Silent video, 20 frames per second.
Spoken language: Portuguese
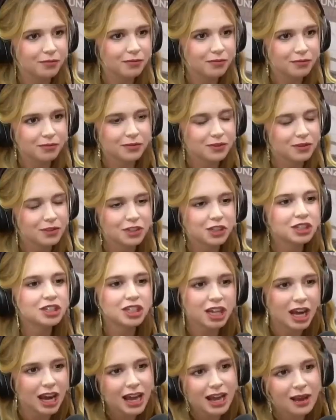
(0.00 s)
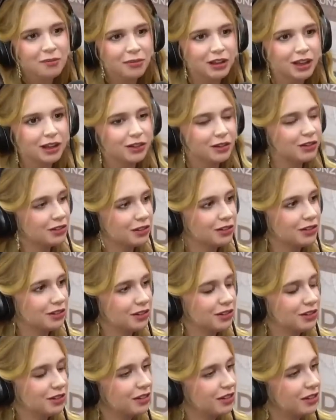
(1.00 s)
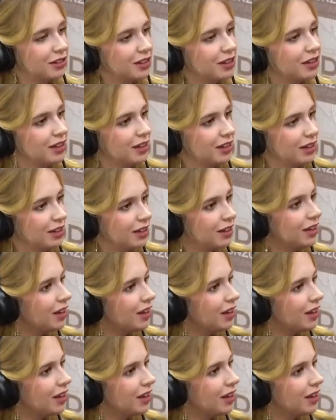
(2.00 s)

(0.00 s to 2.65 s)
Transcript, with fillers: Já era já assim. Já é tá. meio. Mais fácil, assim,